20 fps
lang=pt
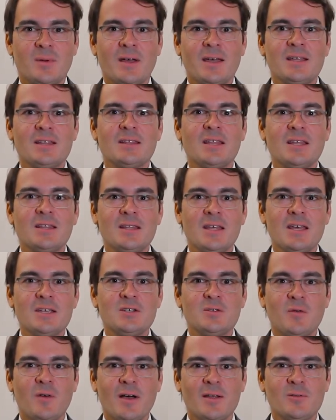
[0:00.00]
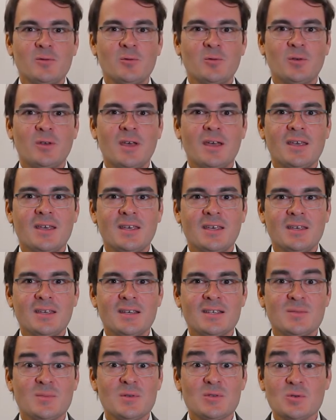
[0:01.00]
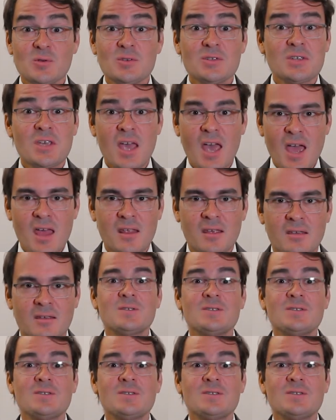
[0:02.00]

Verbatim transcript: para entender de fato o que é que as pessoas querem,